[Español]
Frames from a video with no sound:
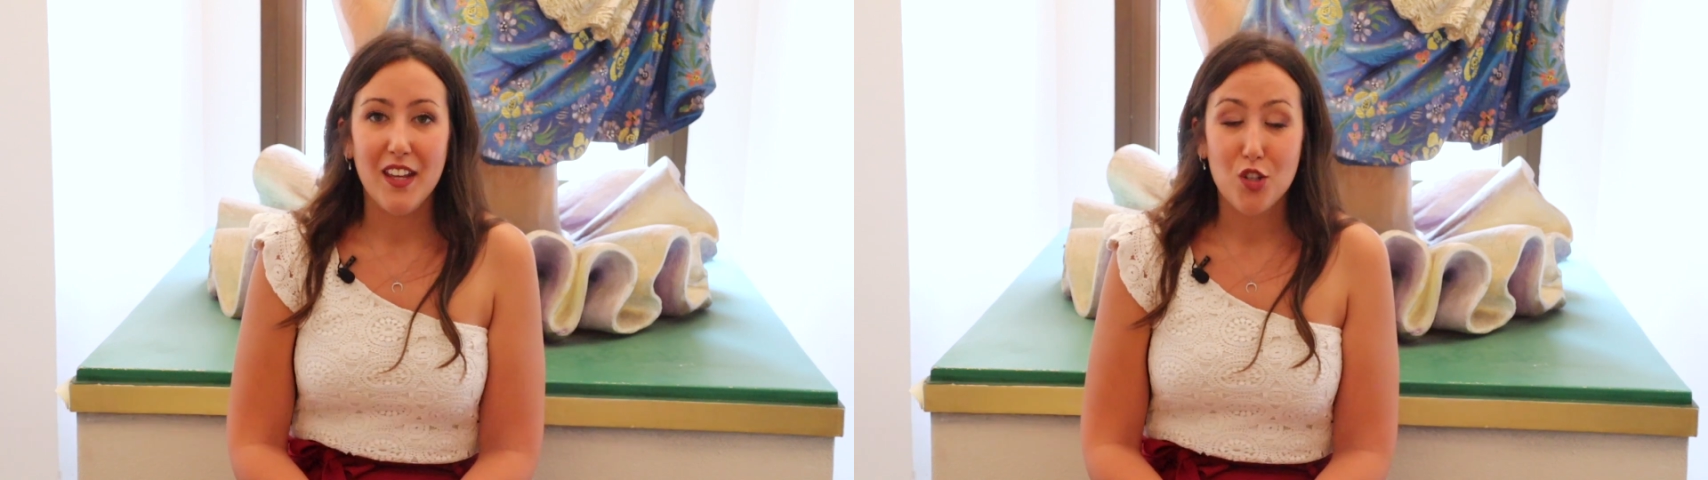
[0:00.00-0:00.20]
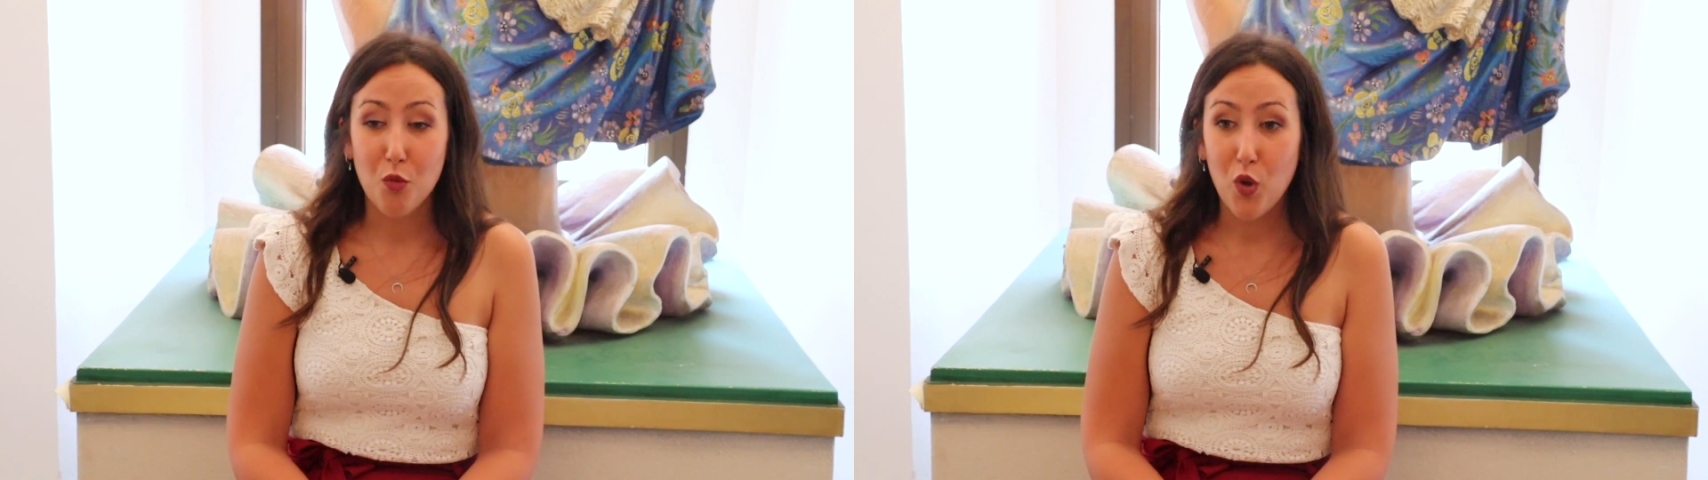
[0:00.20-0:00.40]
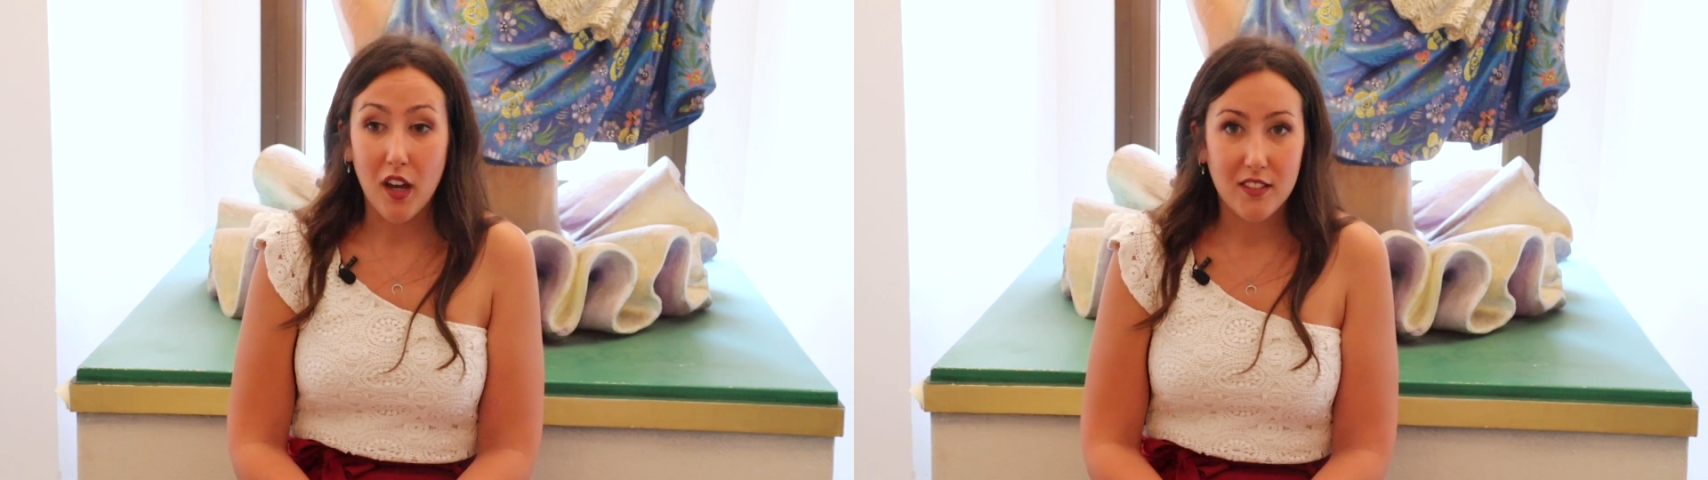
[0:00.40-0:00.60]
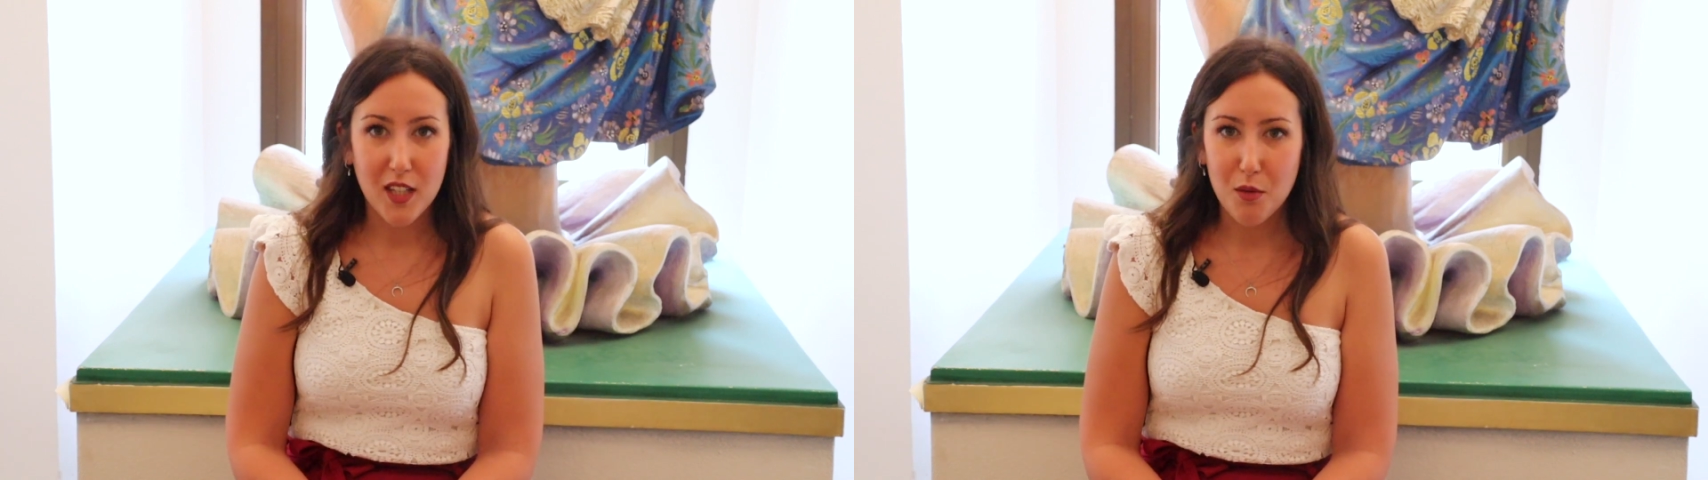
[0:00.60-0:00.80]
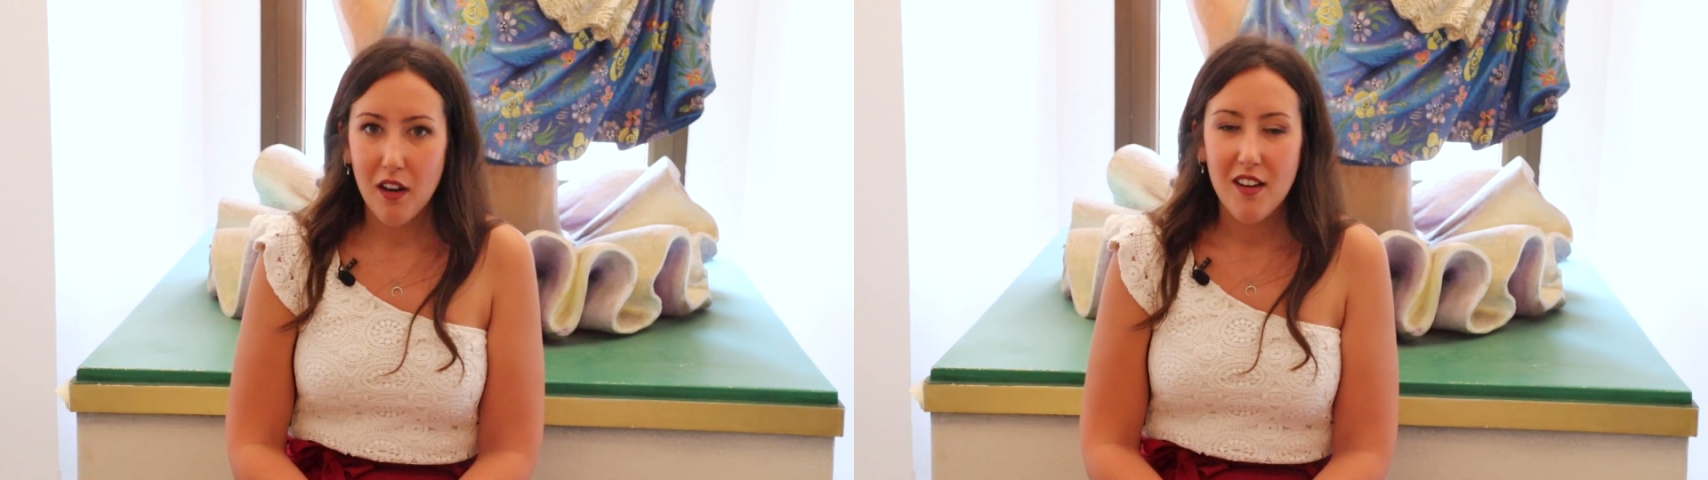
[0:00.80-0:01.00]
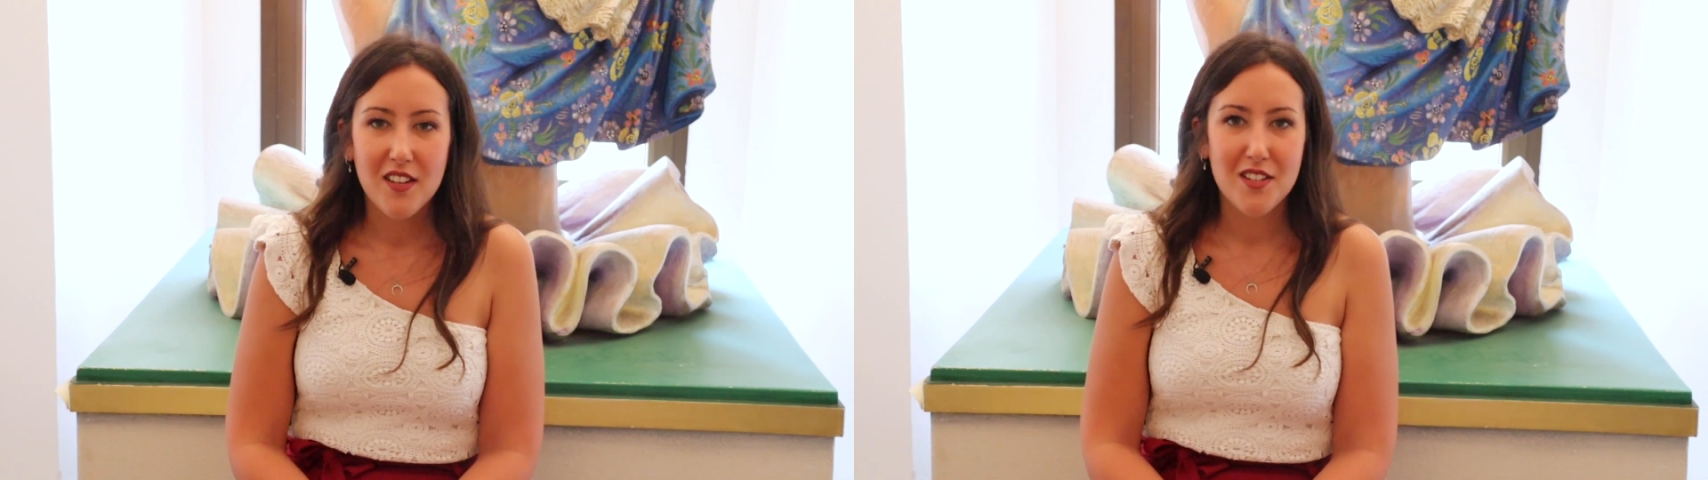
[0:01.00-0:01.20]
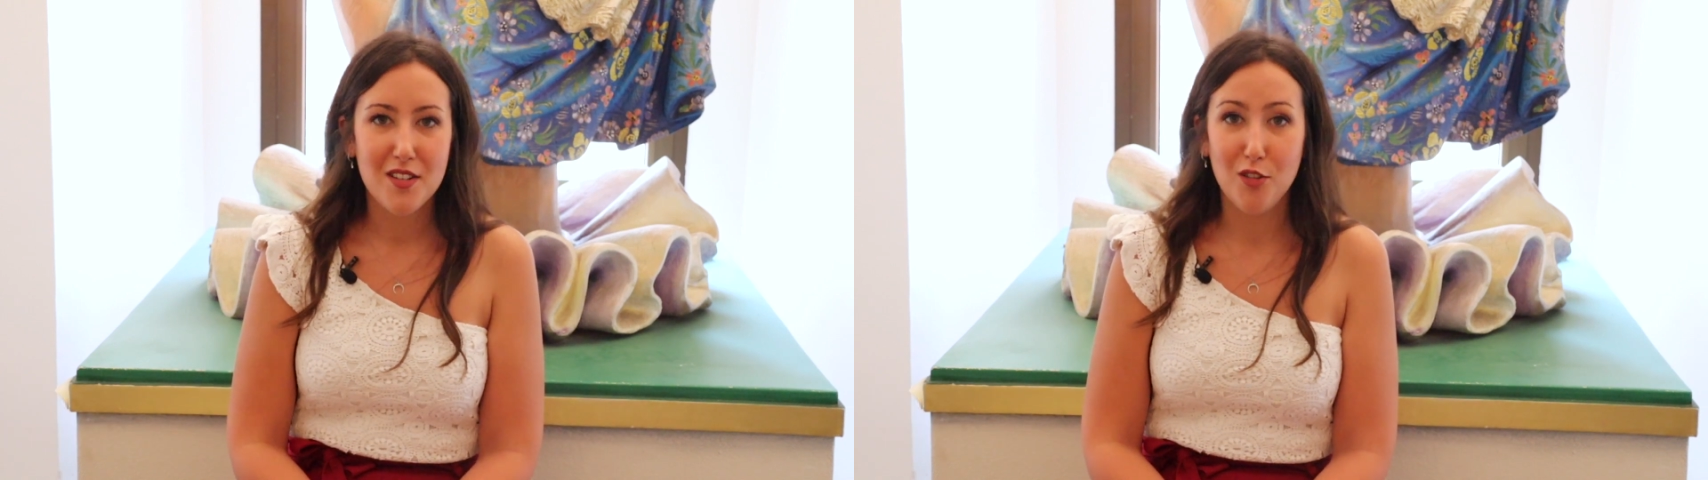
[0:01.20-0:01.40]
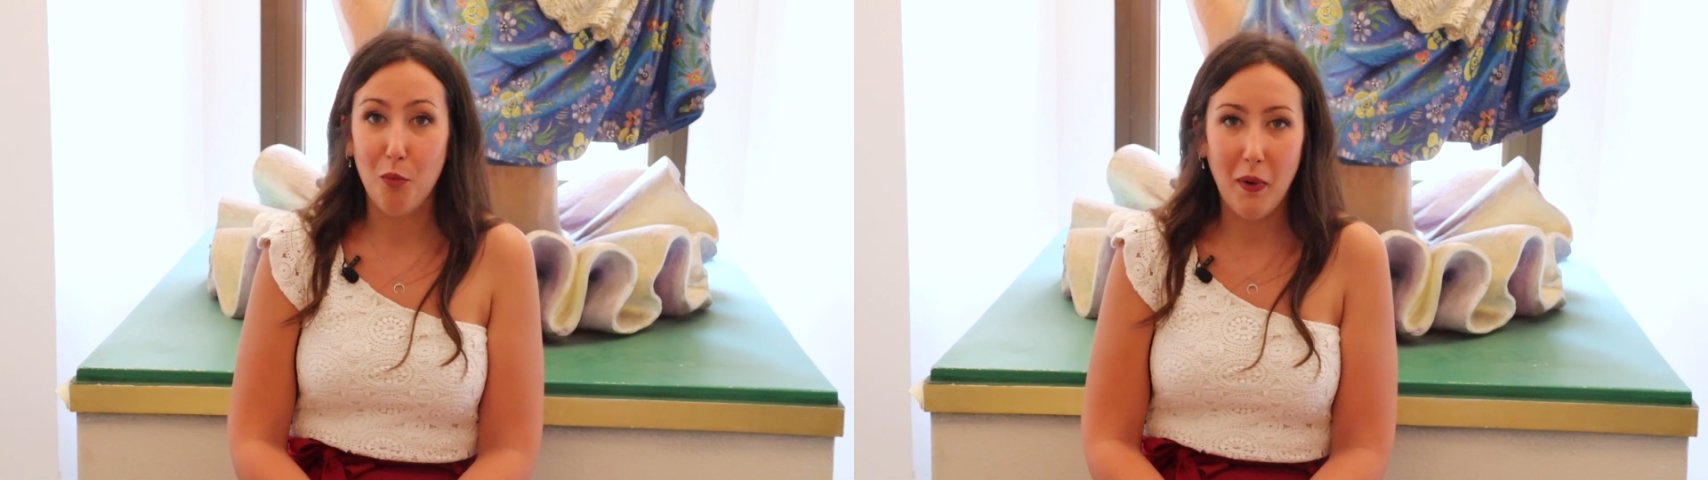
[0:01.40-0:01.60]
soy muy activa,
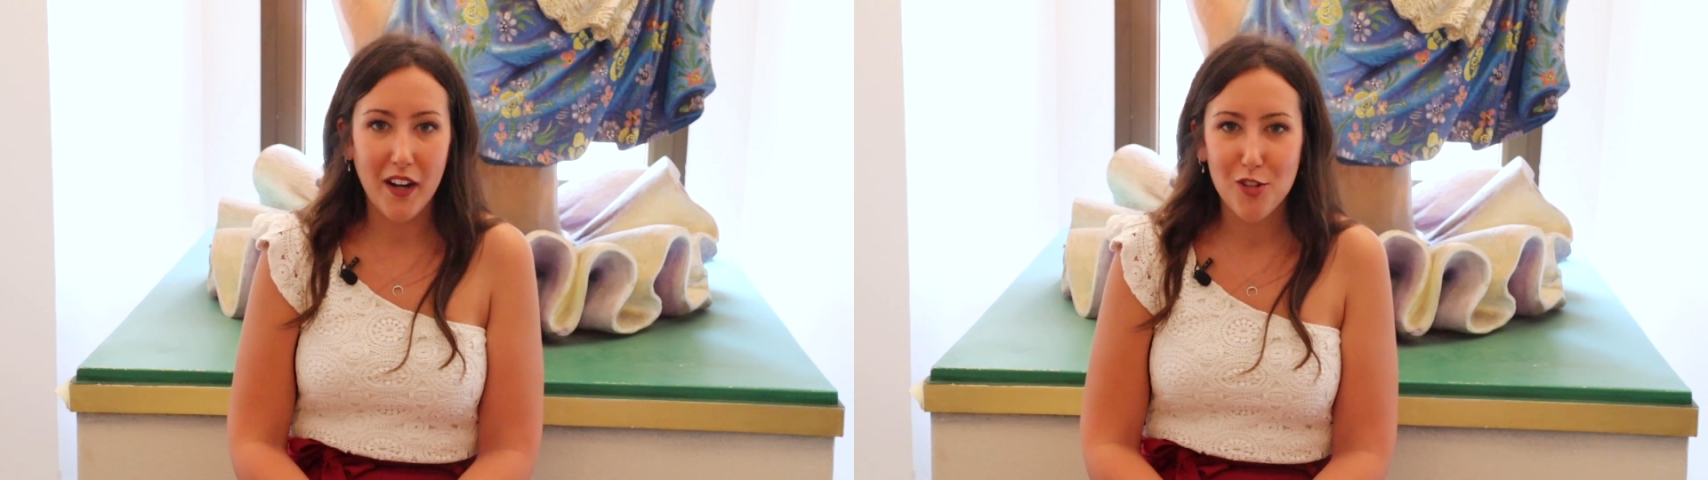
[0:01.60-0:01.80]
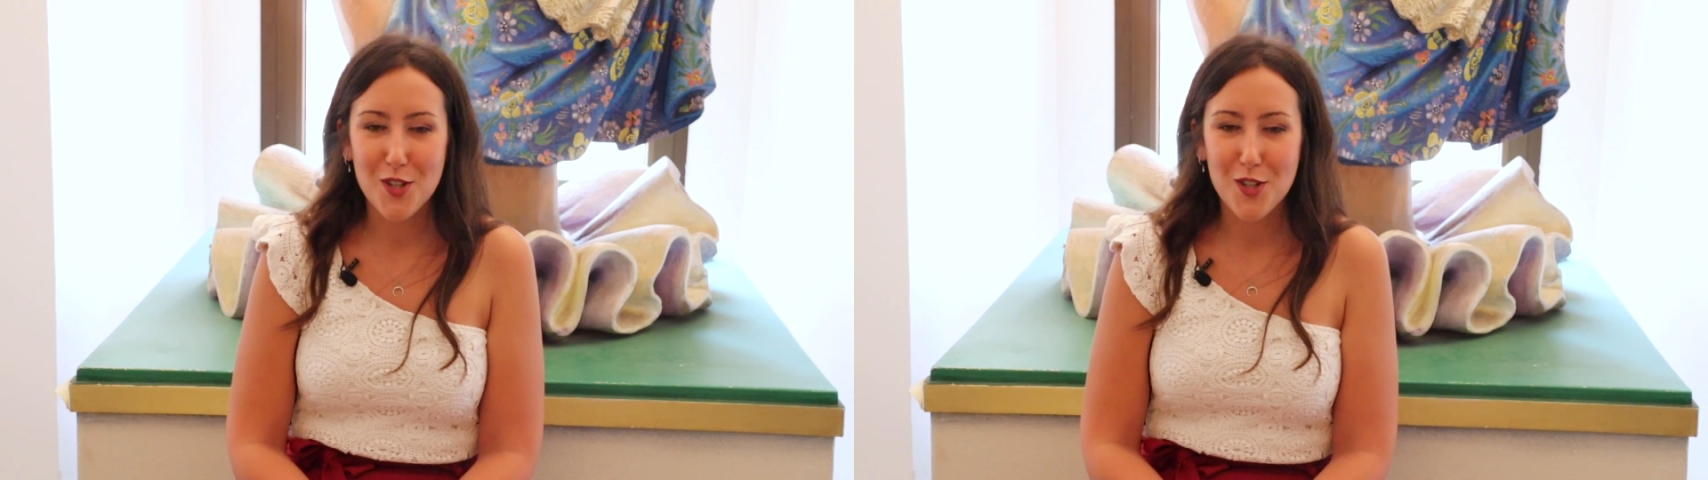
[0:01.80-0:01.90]
no paro,